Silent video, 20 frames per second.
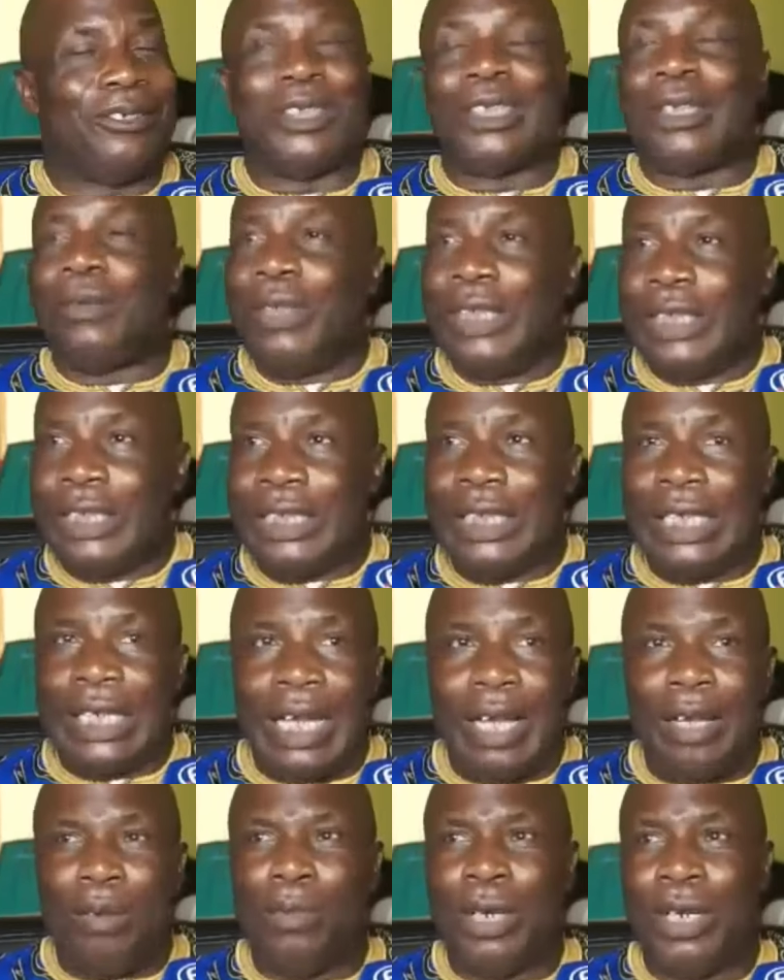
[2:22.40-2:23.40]
Donc ça veut dire
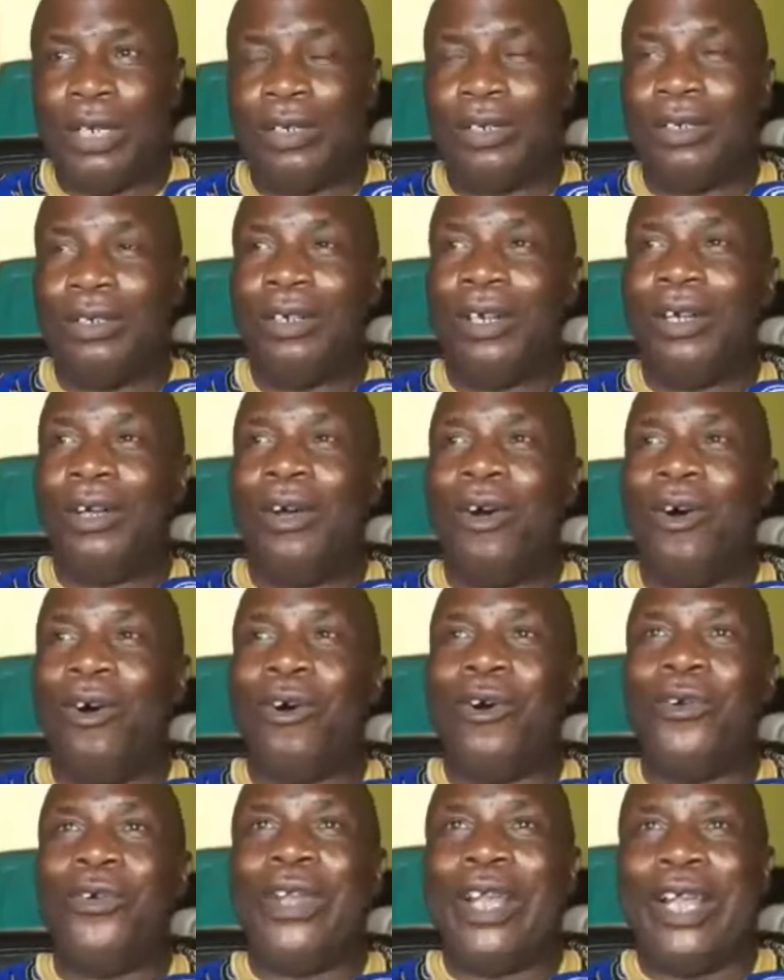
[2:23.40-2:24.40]
également que
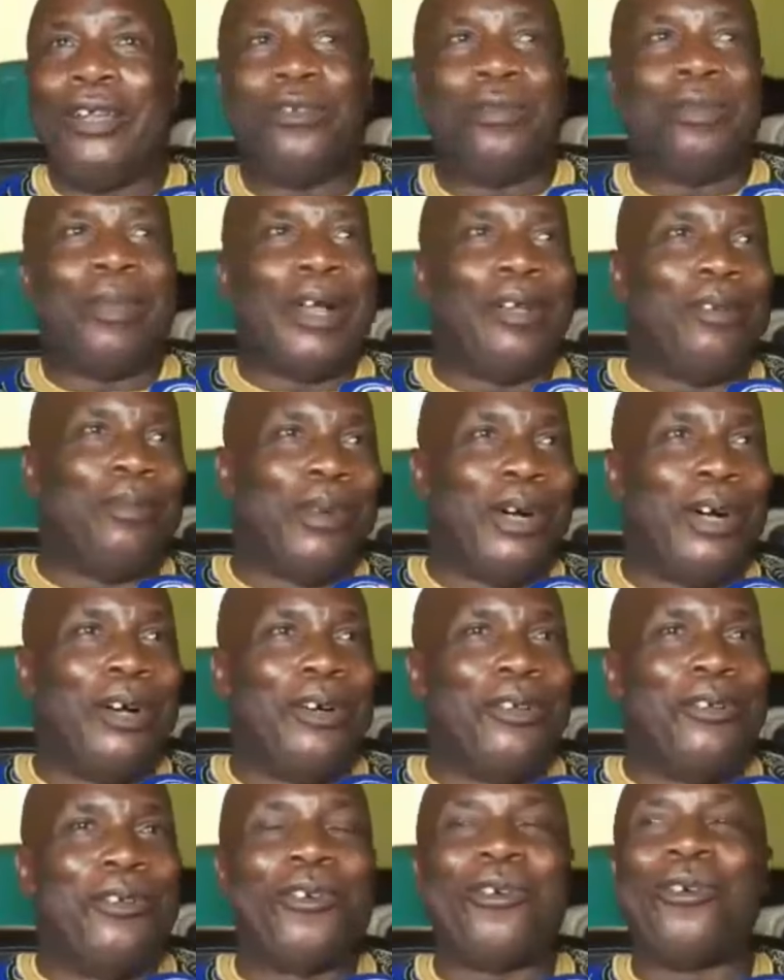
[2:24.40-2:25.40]
au-delà du Parlement,
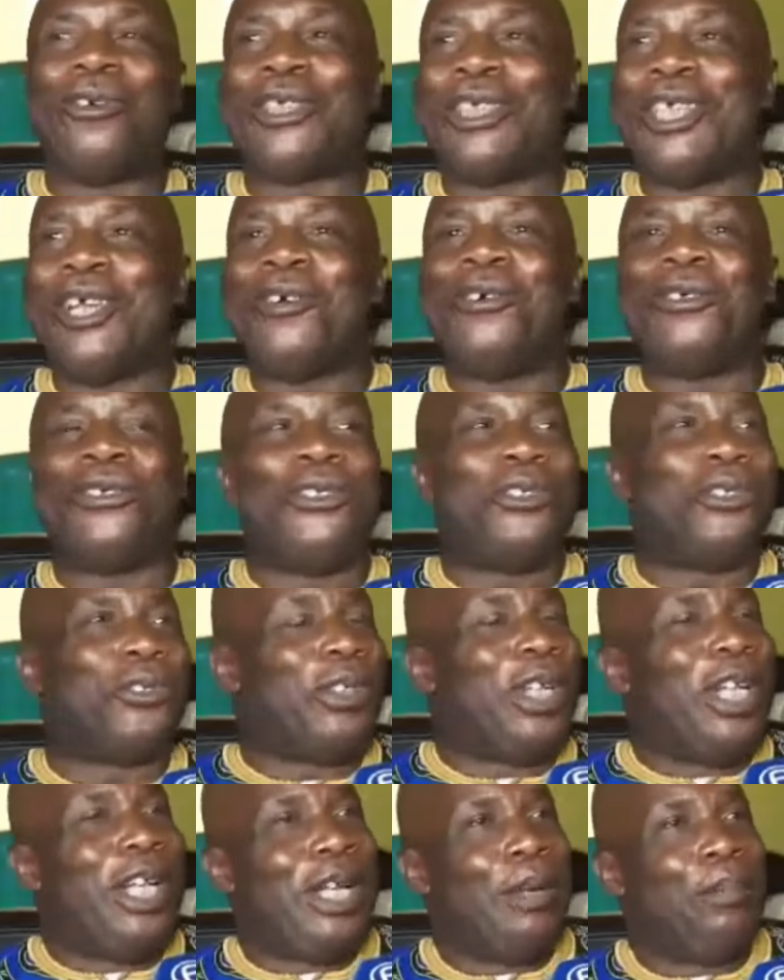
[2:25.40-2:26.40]
le Conseil
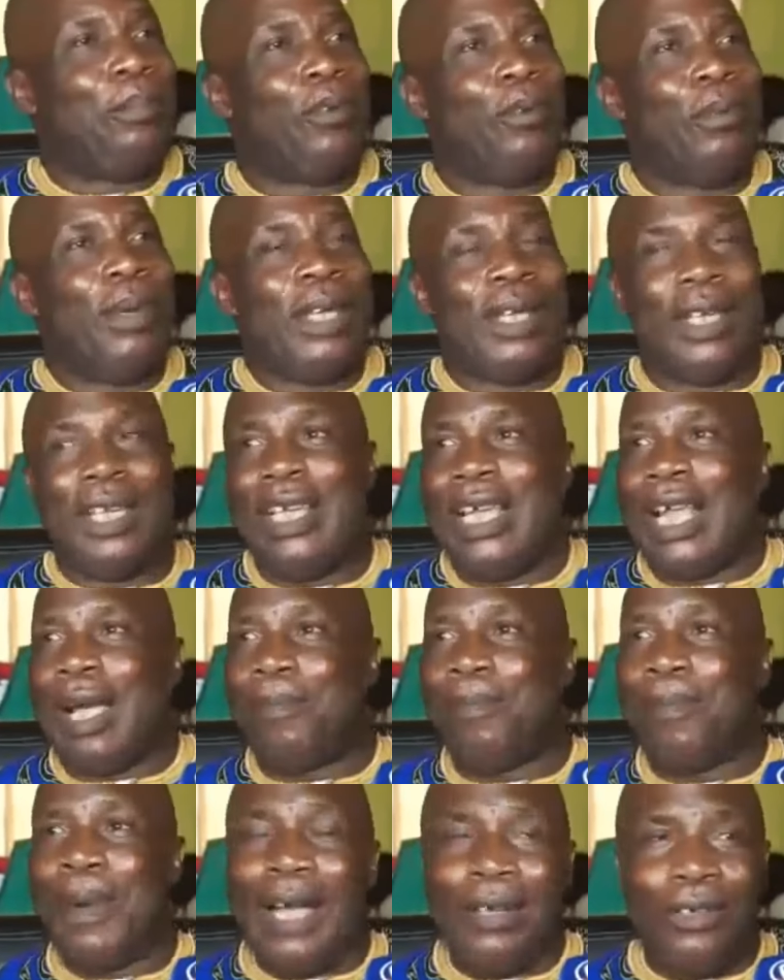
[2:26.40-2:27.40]
constitutionnel est plombé. Il n'y
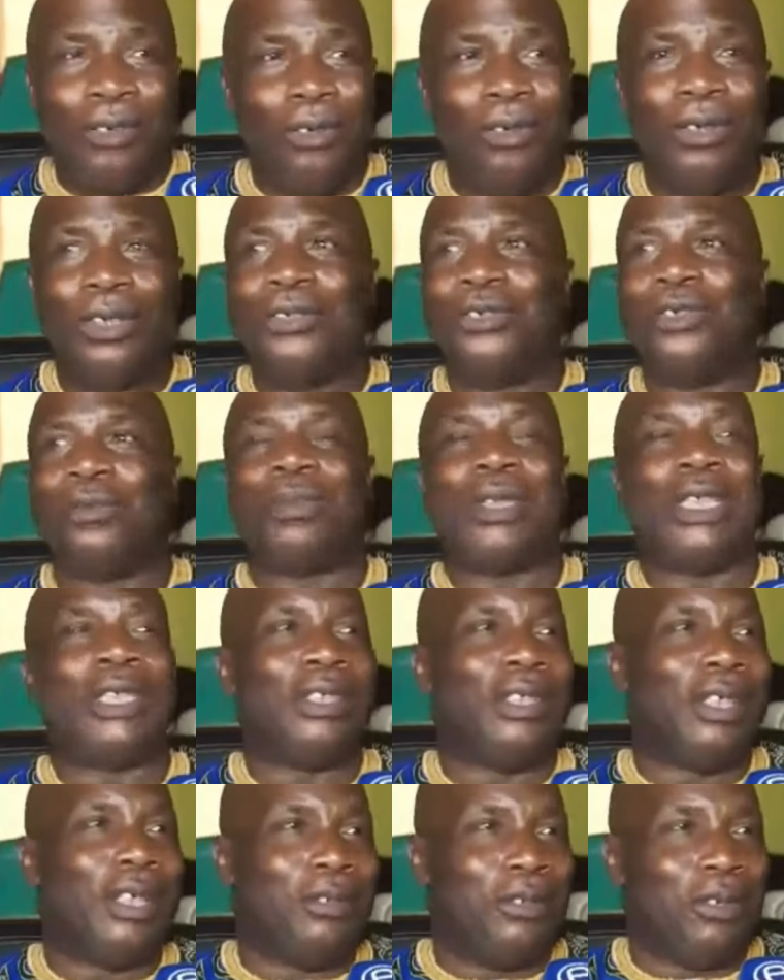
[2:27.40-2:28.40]
a pas donc de
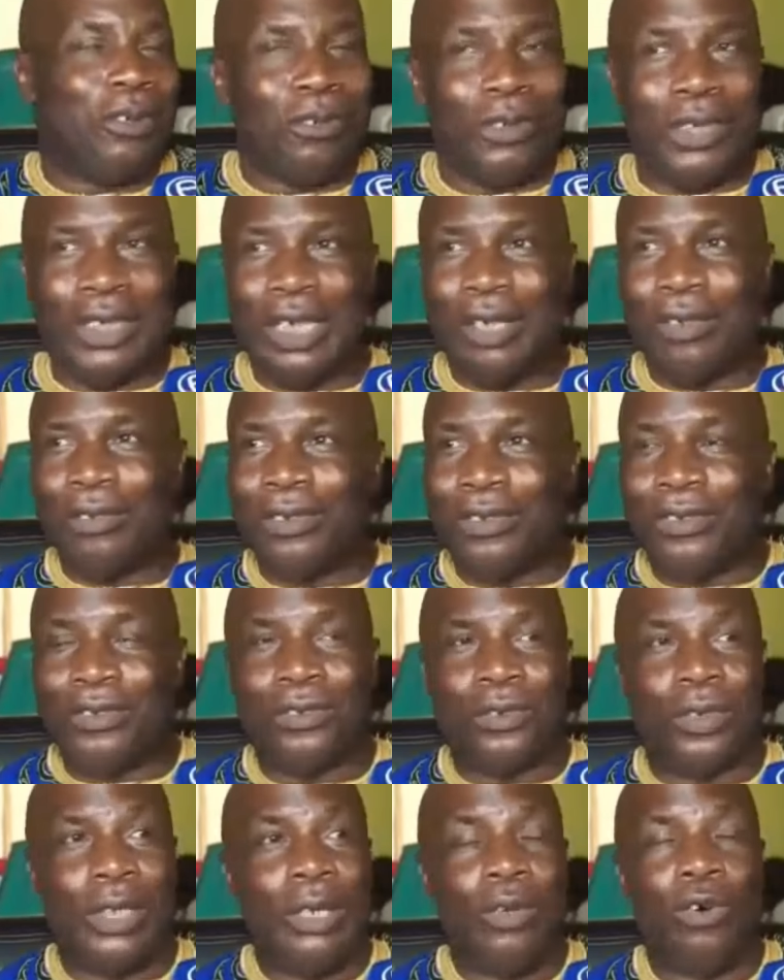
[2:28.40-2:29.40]
président du Conseil
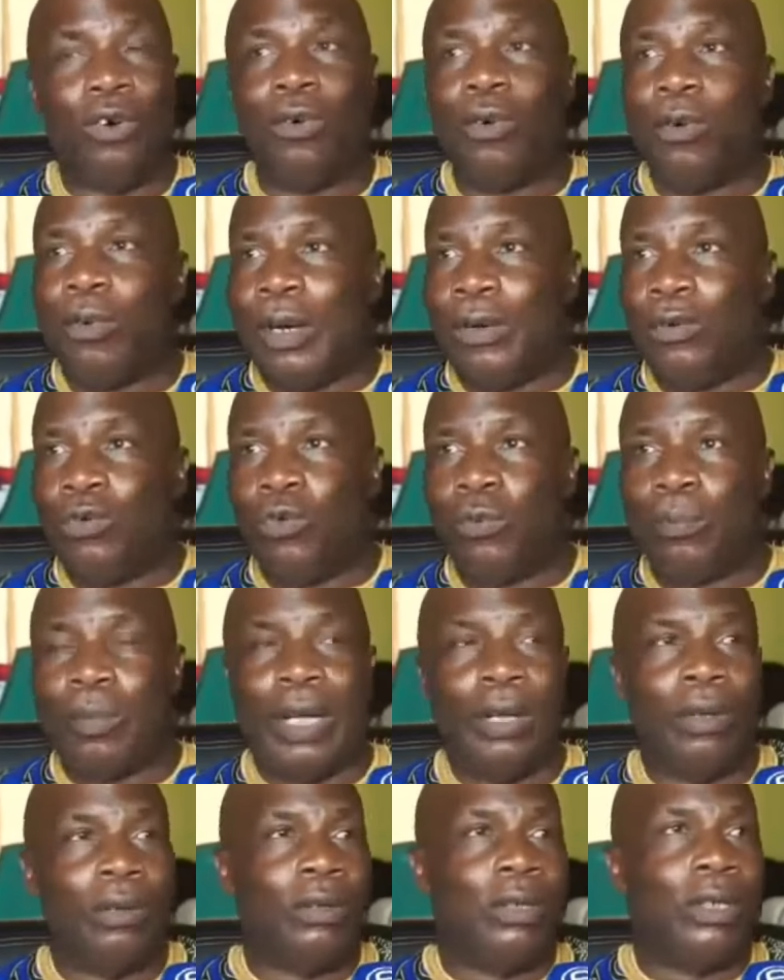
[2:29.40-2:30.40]
constitutionnel au moment où nous
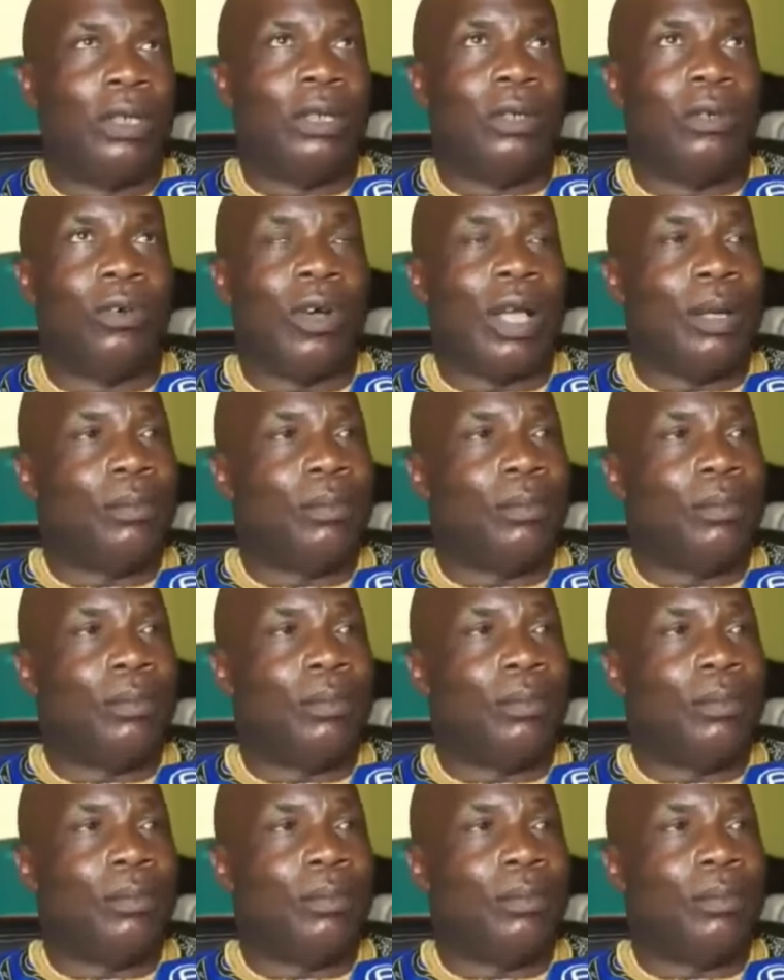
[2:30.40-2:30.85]
parlons au